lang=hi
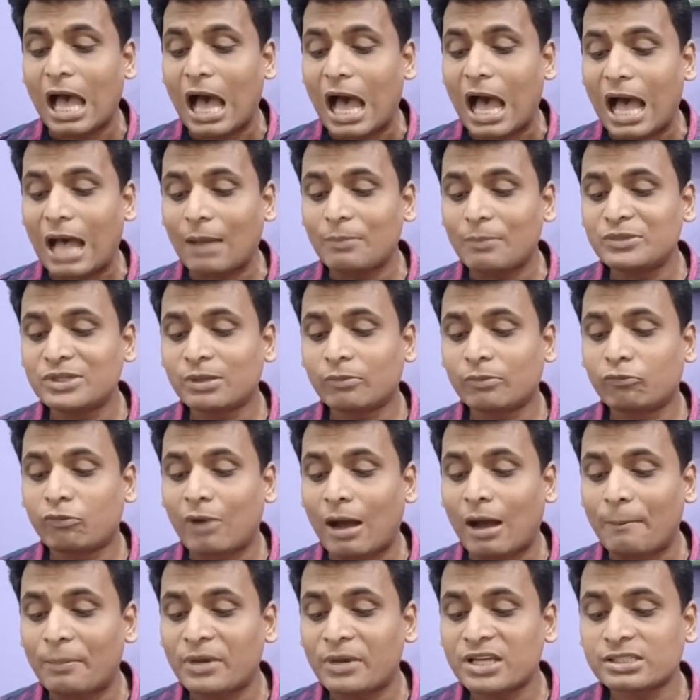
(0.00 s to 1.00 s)
आप जब
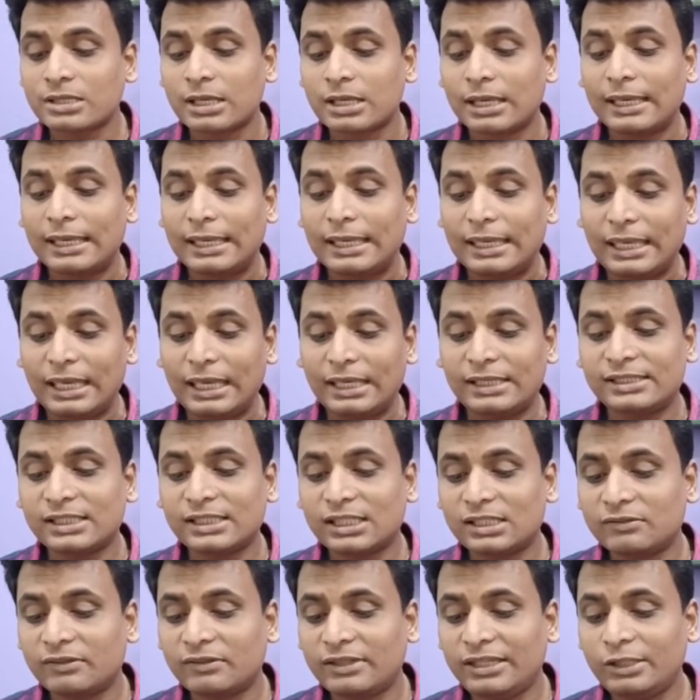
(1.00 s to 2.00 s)
वापस 1
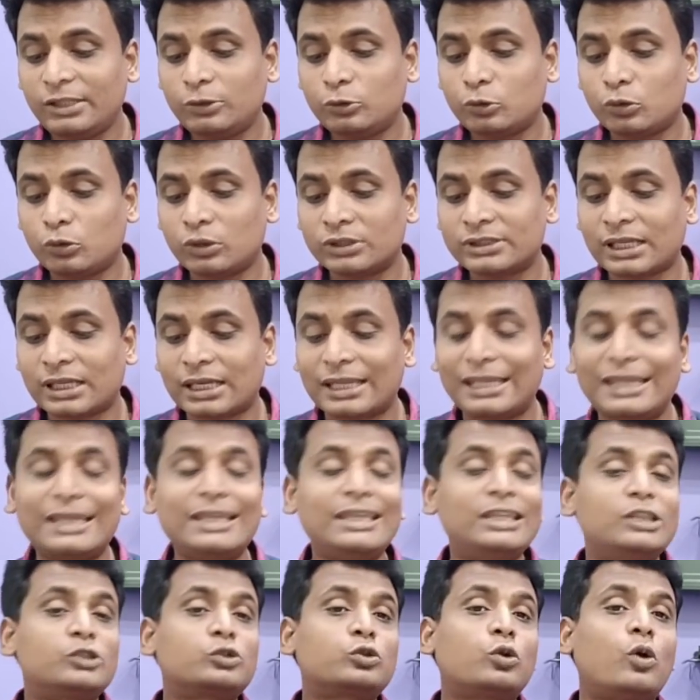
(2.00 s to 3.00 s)
जनवरी
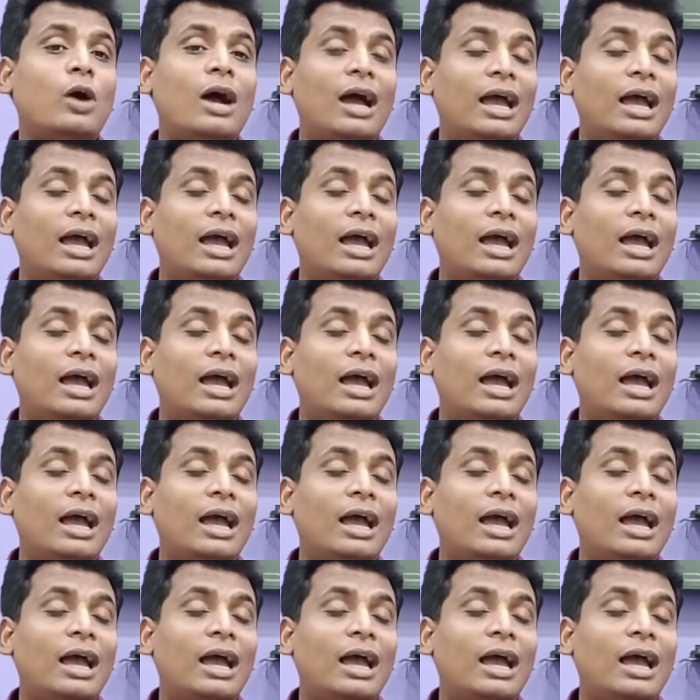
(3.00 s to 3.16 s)
2021 को